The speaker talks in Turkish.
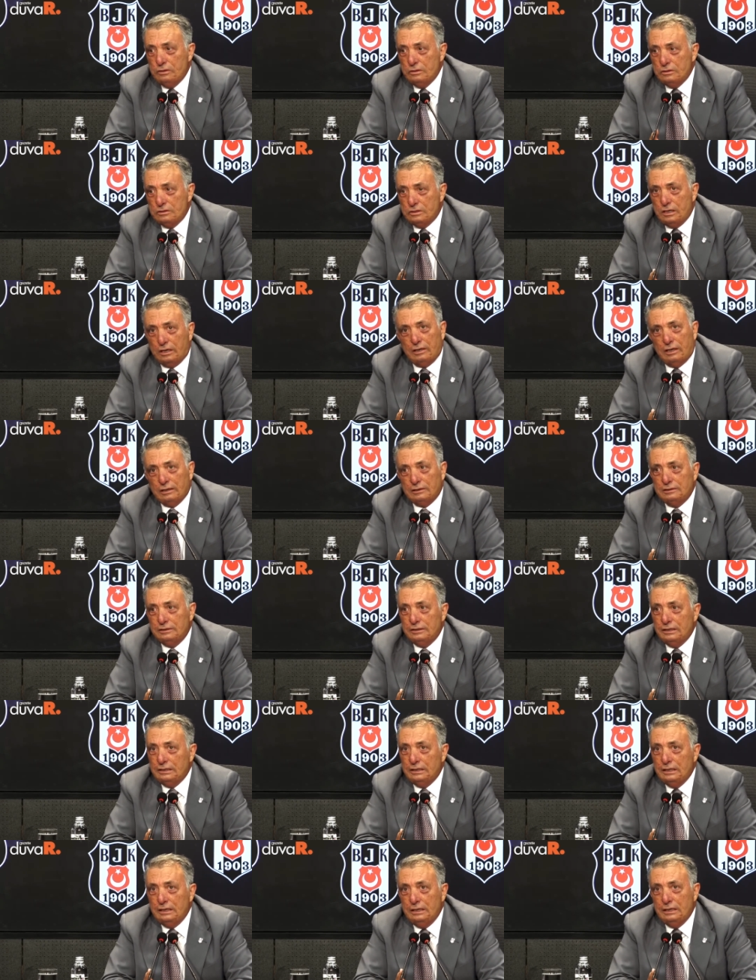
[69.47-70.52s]
sakatlığı
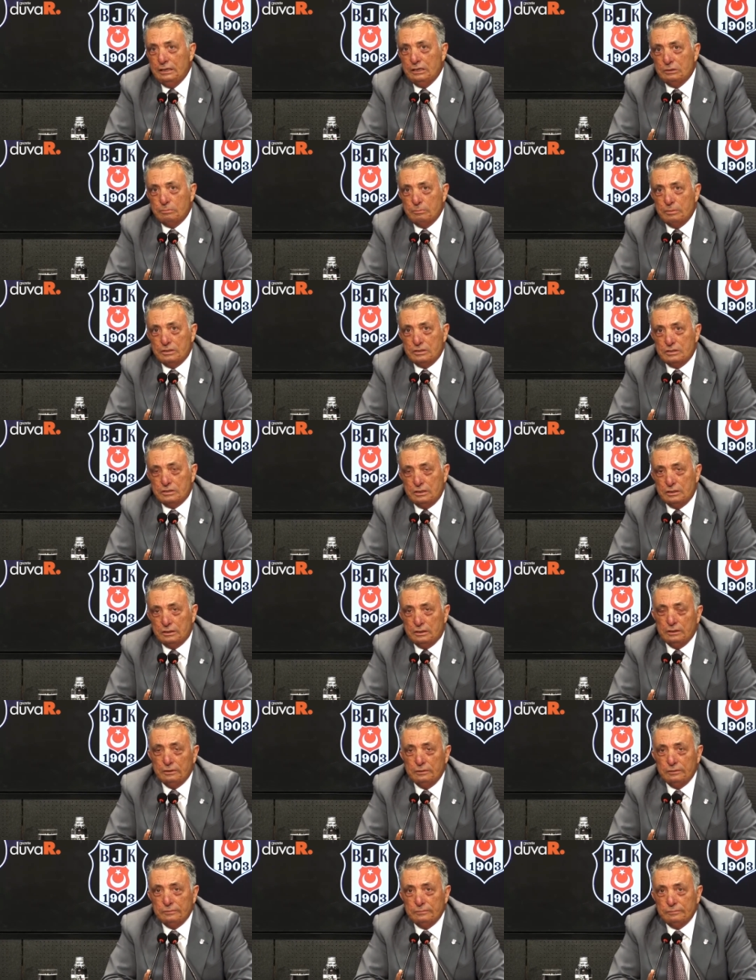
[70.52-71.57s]
nedeniyle gitmek
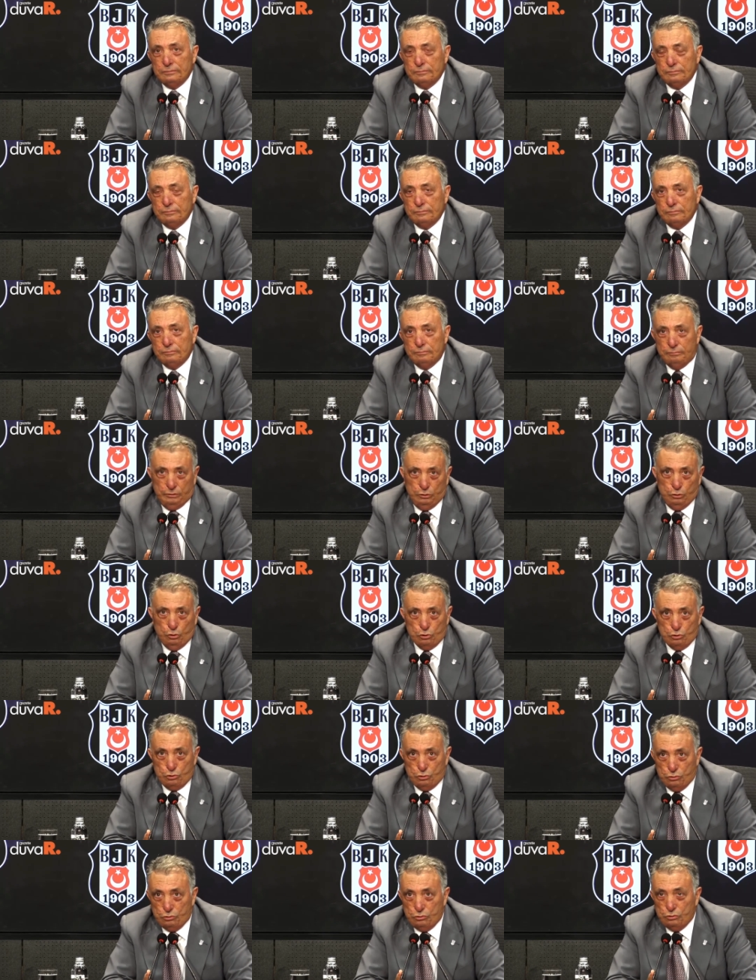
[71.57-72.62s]
istedi.
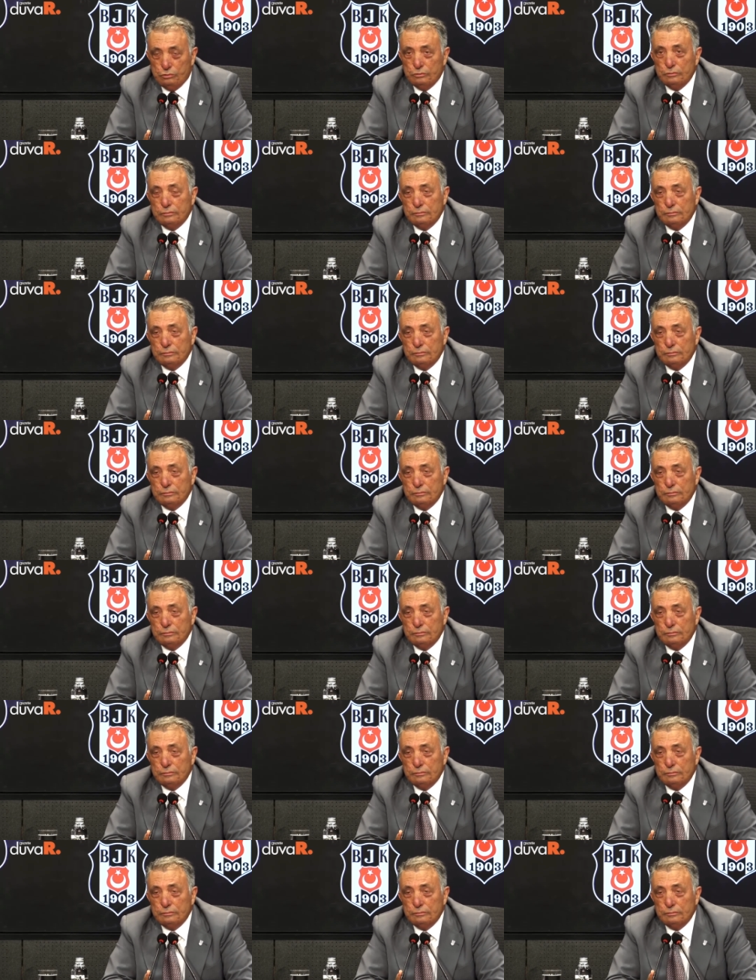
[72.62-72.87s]
Biliyorsunuz.